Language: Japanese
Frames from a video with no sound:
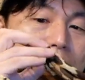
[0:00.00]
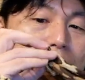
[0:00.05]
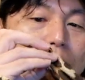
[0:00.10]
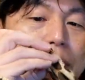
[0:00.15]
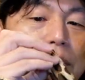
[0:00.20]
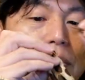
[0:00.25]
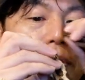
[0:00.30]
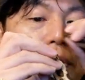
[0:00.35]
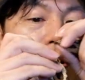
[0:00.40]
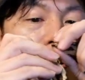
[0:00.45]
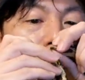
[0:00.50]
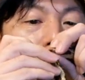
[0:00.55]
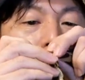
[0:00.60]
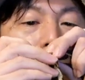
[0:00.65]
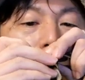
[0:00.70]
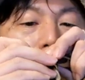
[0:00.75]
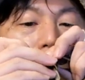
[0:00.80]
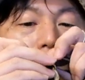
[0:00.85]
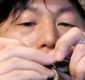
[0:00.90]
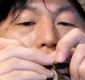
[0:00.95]
ころを
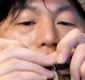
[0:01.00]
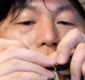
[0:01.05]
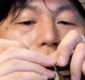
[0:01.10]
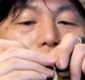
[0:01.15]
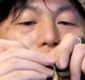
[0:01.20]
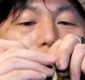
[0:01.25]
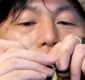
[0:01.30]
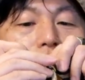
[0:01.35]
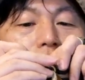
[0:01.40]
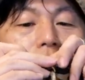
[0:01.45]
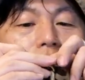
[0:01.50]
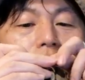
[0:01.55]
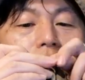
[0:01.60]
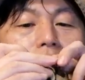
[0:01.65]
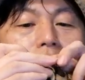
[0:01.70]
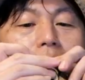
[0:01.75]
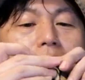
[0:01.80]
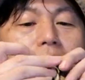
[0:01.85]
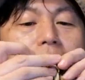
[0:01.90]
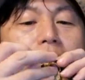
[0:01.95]

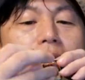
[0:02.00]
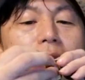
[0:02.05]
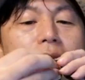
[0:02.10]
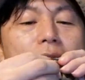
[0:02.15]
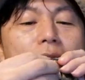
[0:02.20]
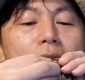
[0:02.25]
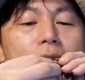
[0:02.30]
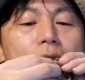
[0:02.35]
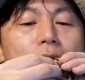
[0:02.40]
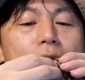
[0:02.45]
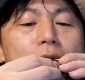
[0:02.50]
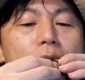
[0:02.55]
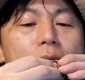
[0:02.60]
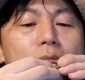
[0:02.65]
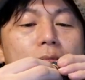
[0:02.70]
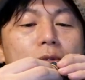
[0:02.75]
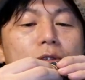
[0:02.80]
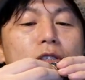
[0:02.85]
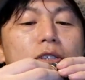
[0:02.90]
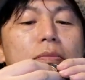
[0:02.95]
一回こう
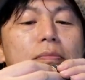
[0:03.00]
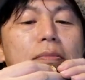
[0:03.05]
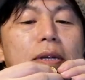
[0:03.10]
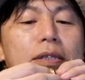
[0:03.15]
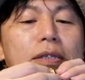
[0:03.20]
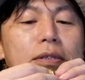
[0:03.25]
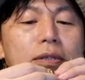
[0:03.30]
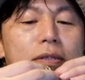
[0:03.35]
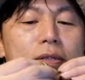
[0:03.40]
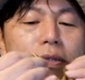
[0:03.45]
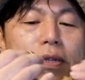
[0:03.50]
結びます